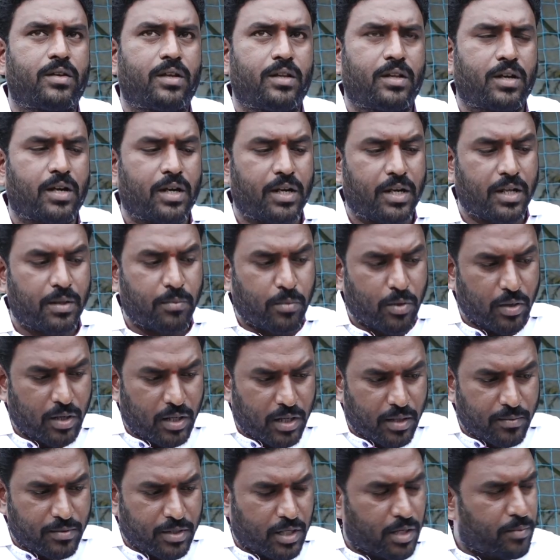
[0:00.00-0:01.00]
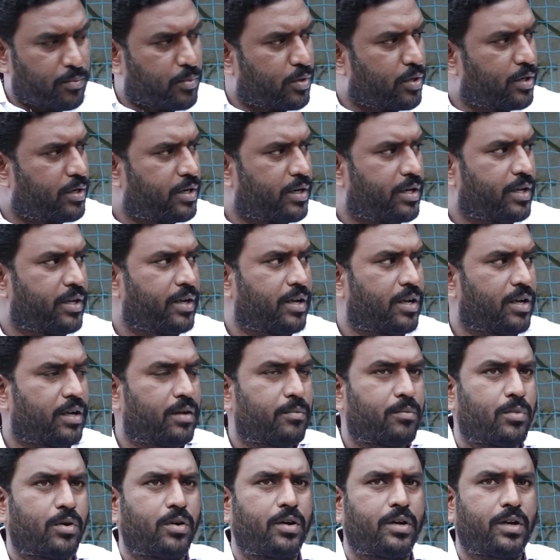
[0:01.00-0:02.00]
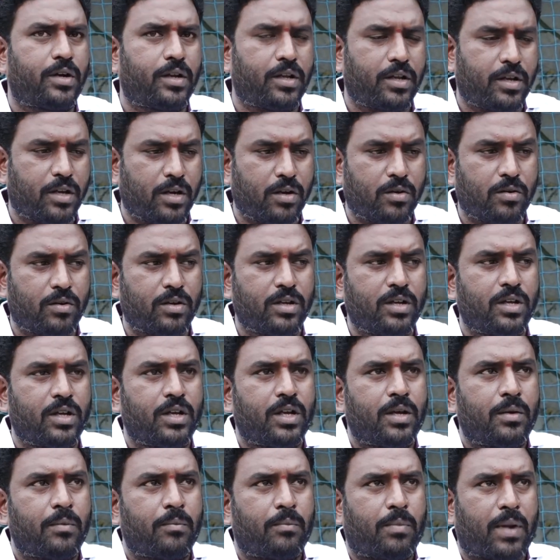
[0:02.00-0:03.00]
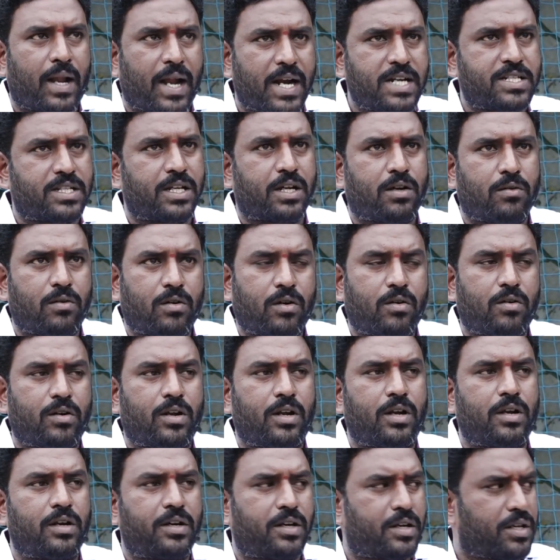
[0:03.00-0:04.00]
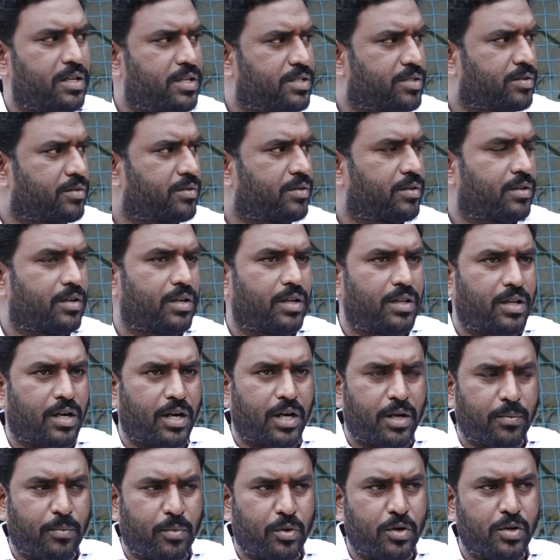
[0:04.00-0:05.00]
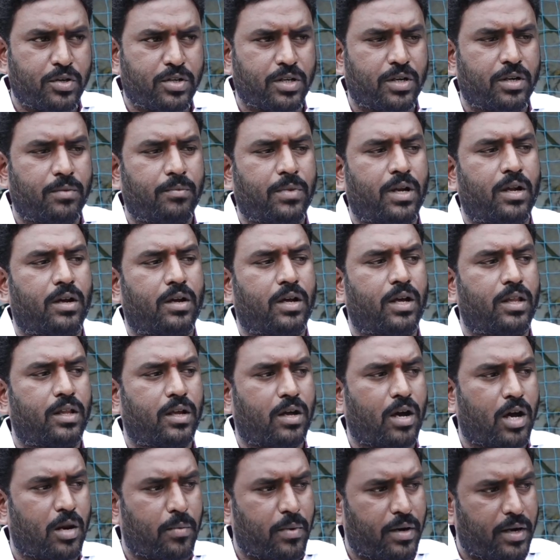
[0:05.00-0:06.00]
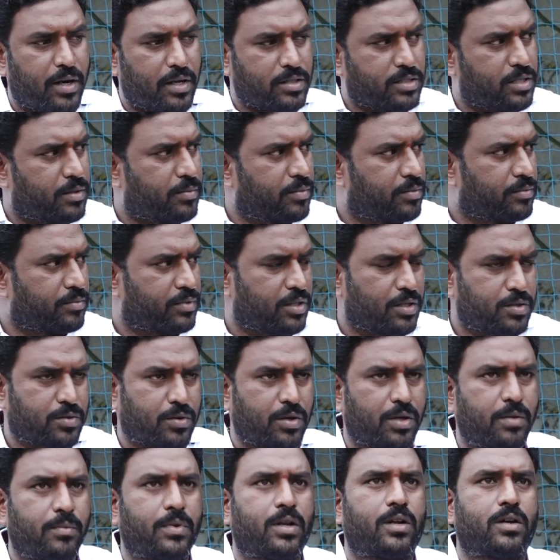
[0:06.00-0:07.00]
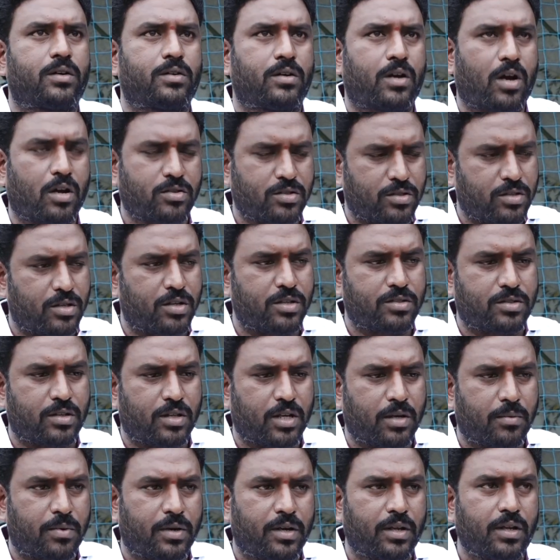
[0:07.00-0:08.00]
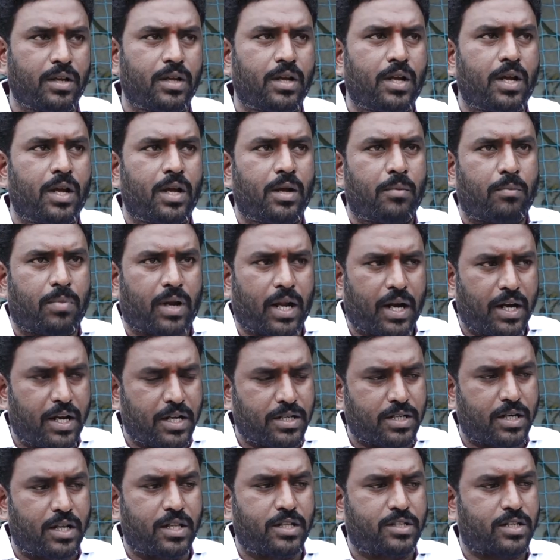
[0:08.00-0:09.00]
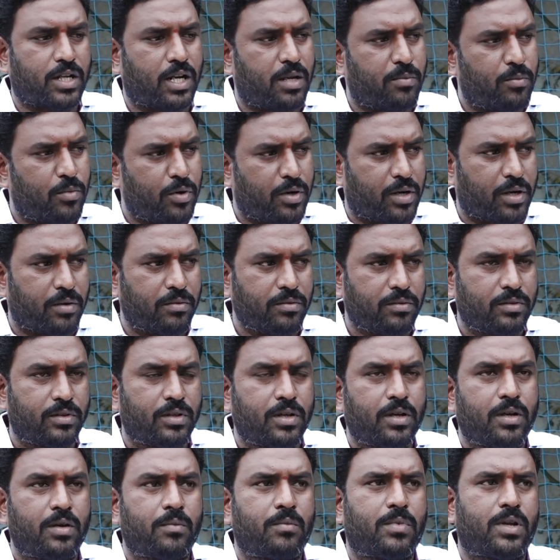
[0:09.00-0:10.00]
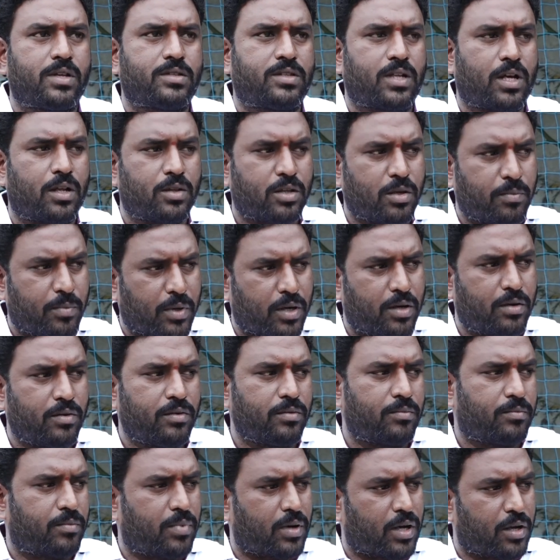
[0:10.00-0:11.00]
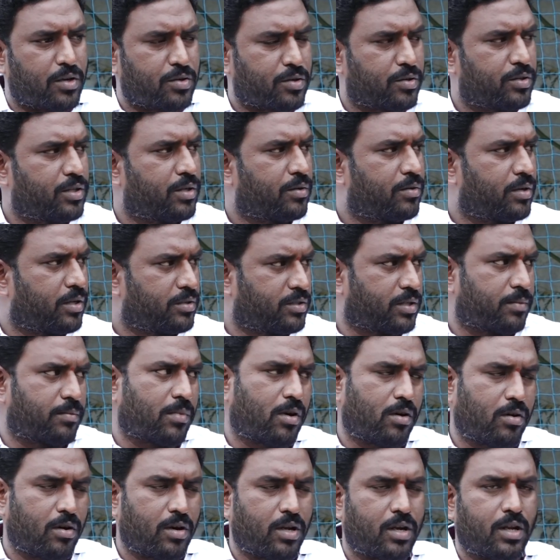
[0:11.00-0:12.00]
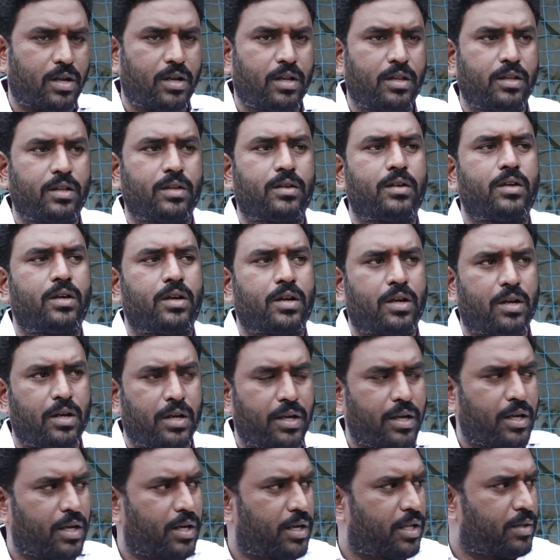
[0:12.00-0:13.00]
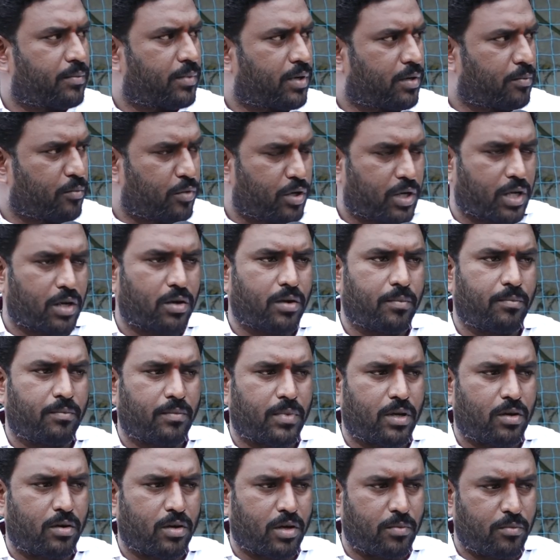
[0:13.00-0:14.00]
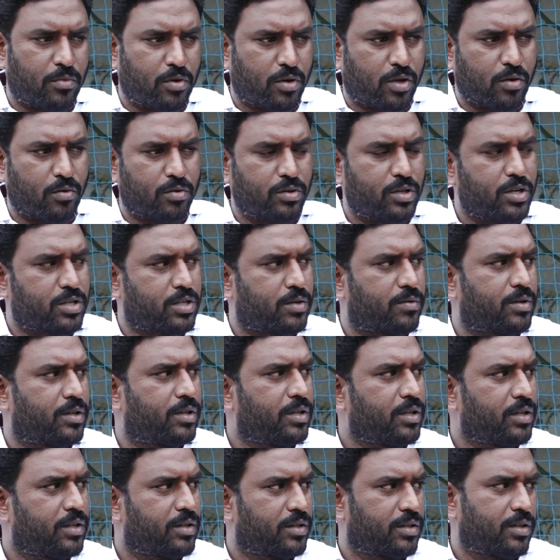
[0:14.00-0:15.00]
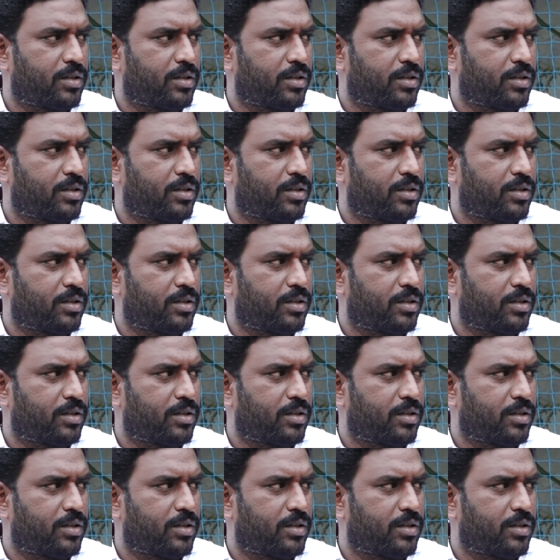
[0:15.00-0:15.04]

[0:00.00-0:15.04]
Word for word: ఎందుకంటే బొల్లారం చాలా పొల్యూటెడ్ ఏరియా పొల్యూటెడ్ ఏరియాలో ప్లాంట్స్ ఎక్కువగా ఉండాలి ట్రీస్ ఎందుకంటే పొల్యూషన్ మనకు అది కార్బన్ డైఆక్సైడ్ తీసుకొని మనకు ఆక్సిజన్ ఇస్తుంది కాబట్టి ప్లాంటేషన్ అనేది చాలా ముఖ్యం ప్లస్ దాంతోపాటు పారిశుద్ధ్యం కూడా బాగుండాలనేది క్లీనింగ్ అనేది మాకు ముఖ్య మా ఒక ముఖ్య ఉద్దేశం అది